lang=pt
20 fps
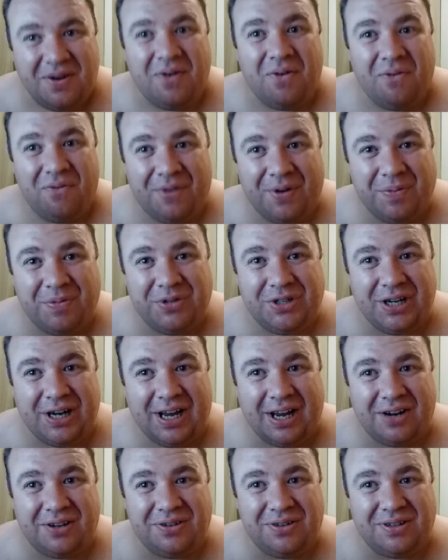Vamos
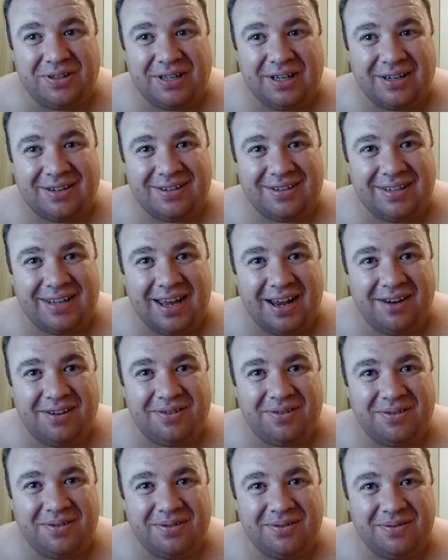chegar aos 200,
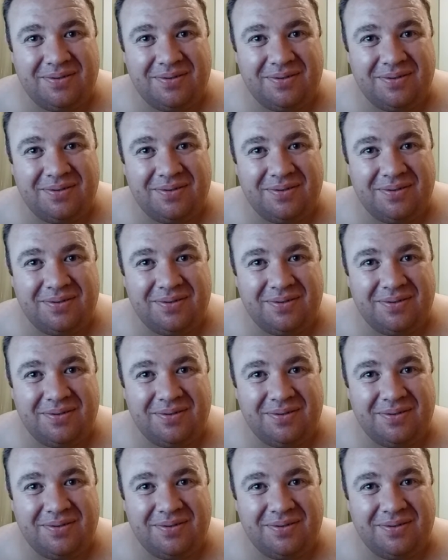certo?